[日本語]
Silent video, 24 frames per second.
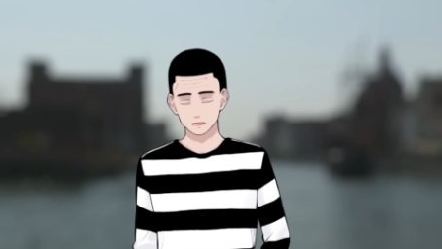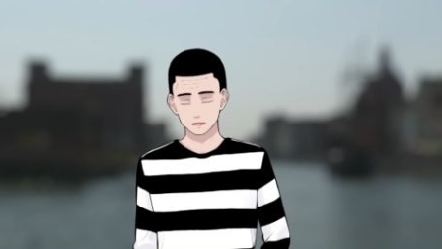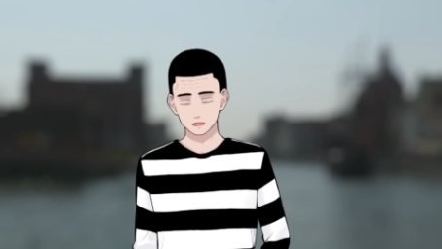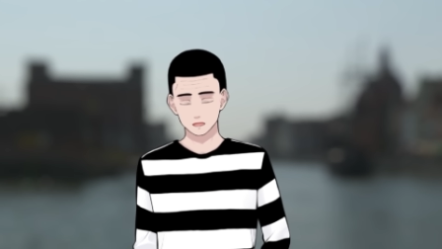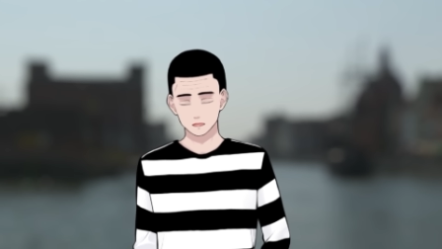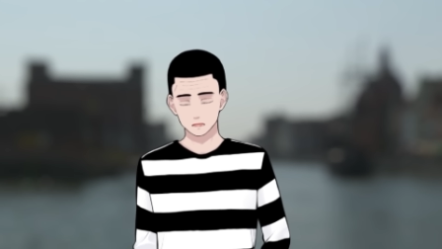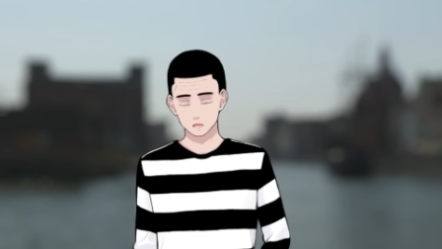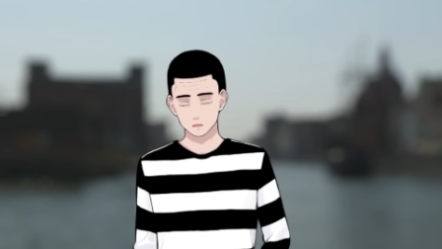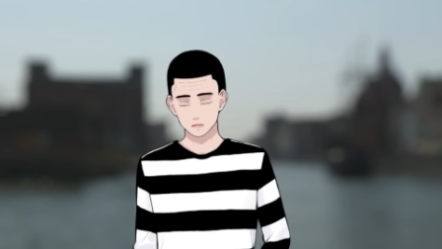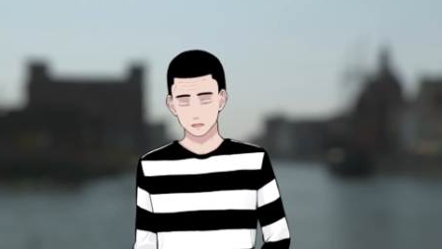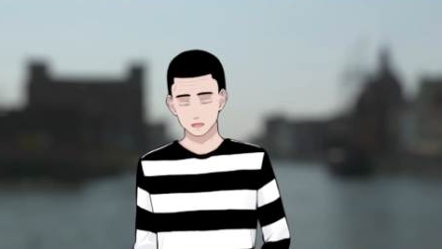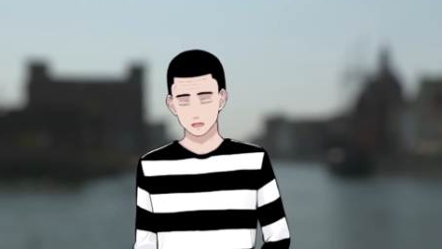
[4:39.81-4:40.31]
に
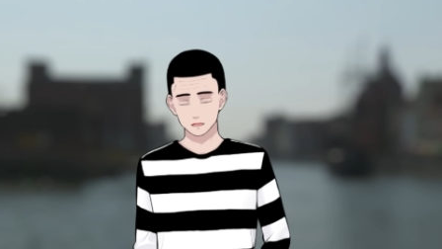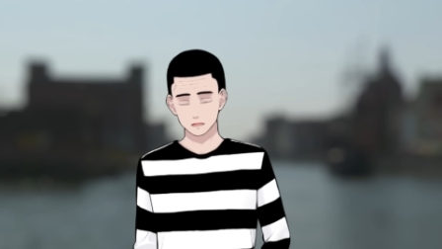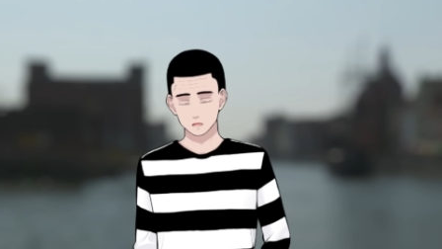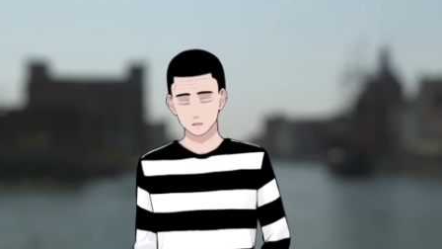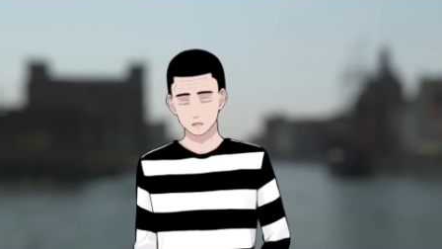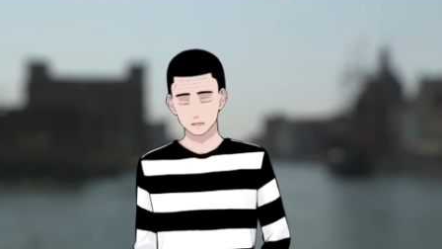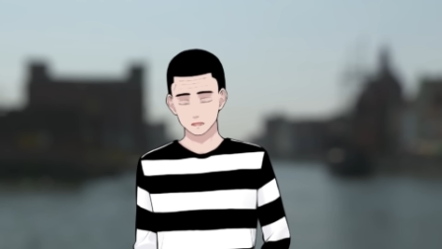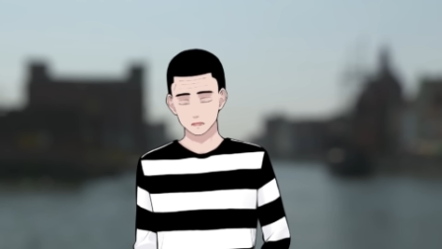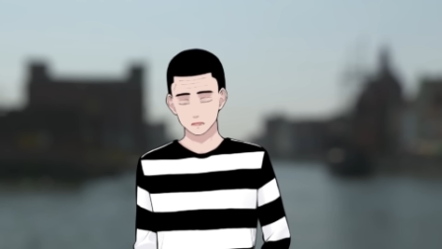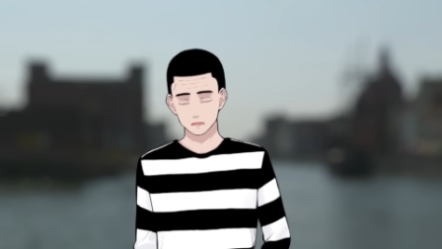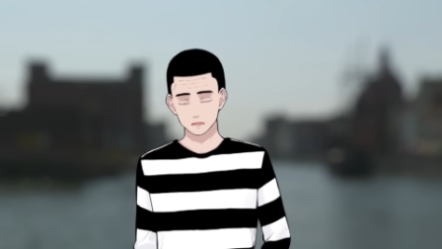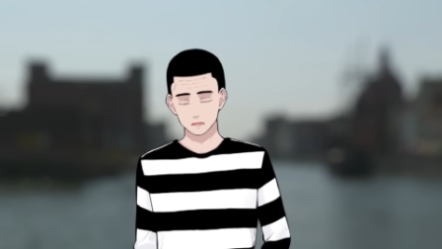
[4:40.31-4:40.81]
なってきた
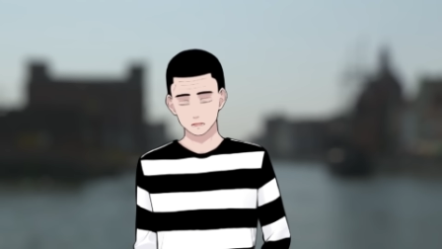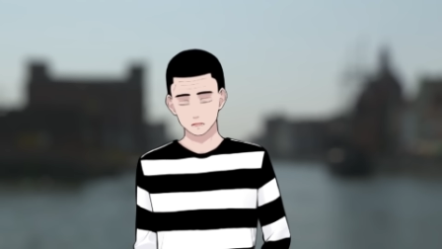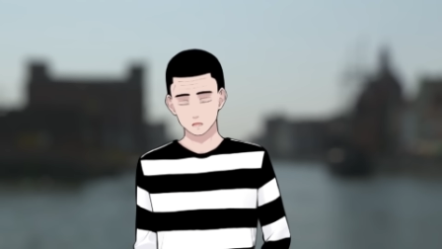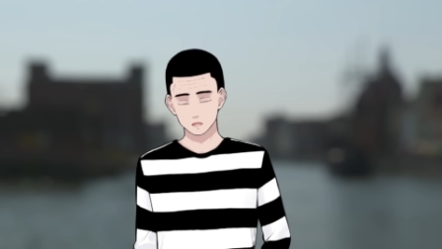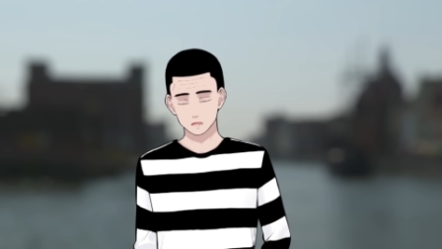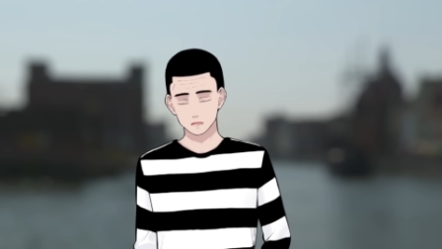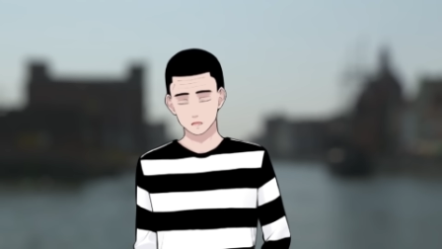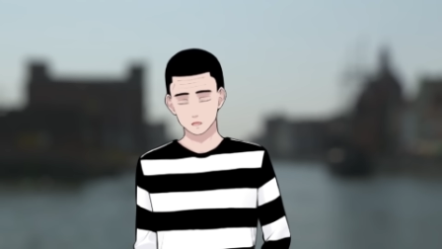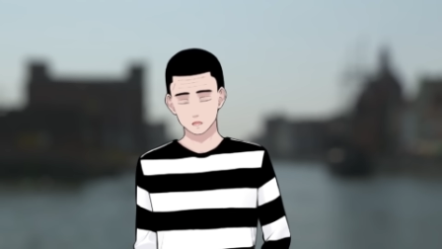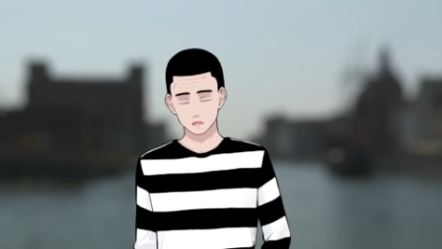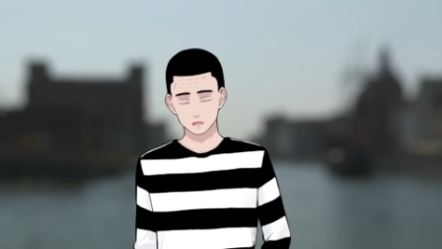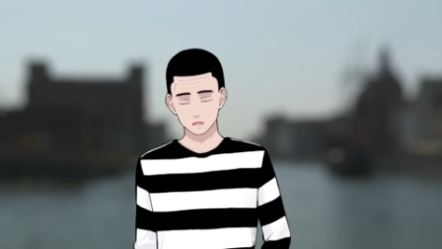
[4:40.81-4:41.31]
のかは分か
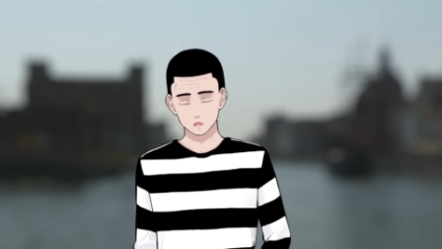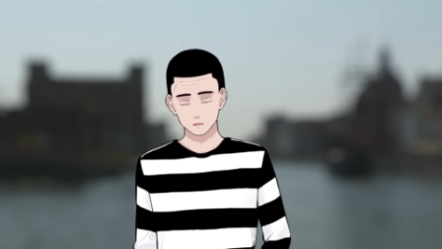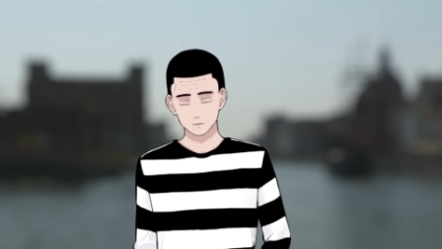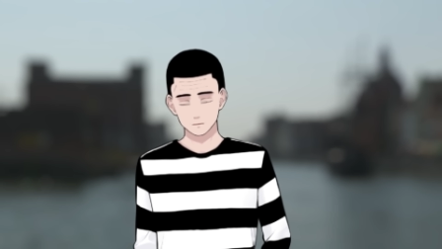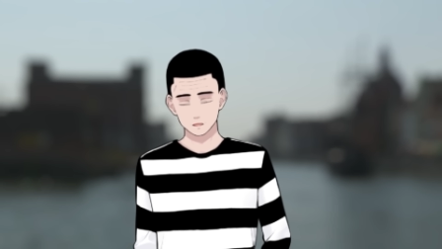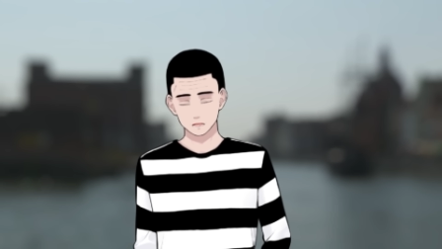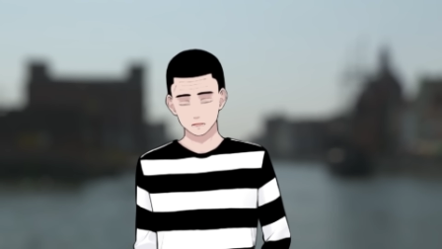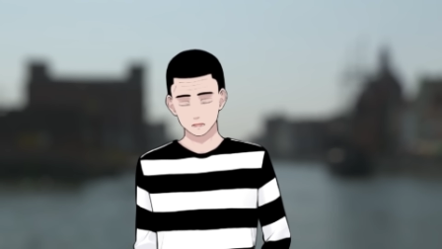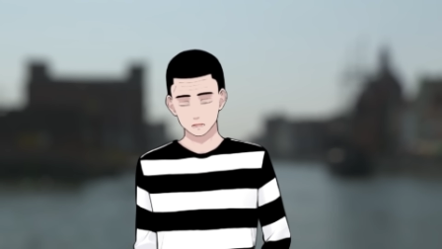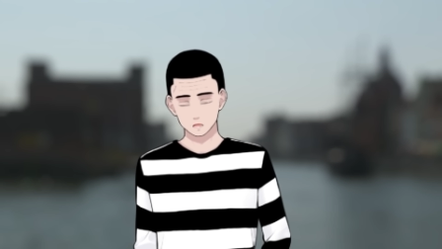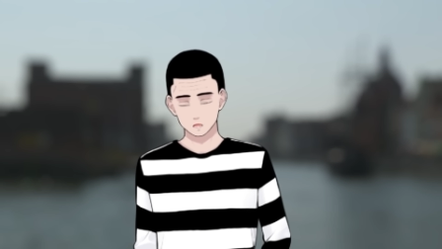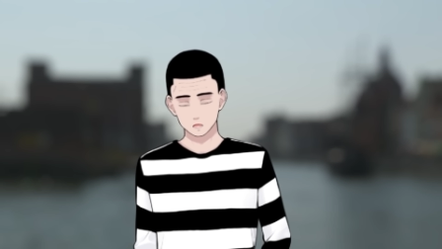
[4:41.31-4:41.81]
りません
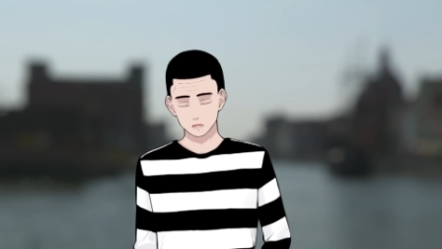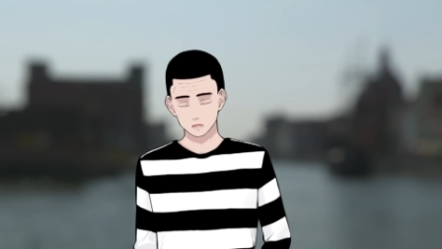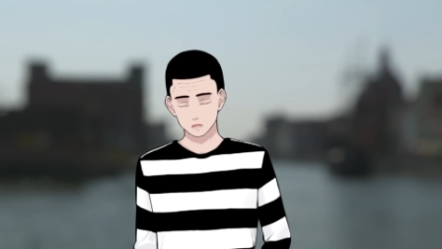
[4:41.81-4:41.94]
が、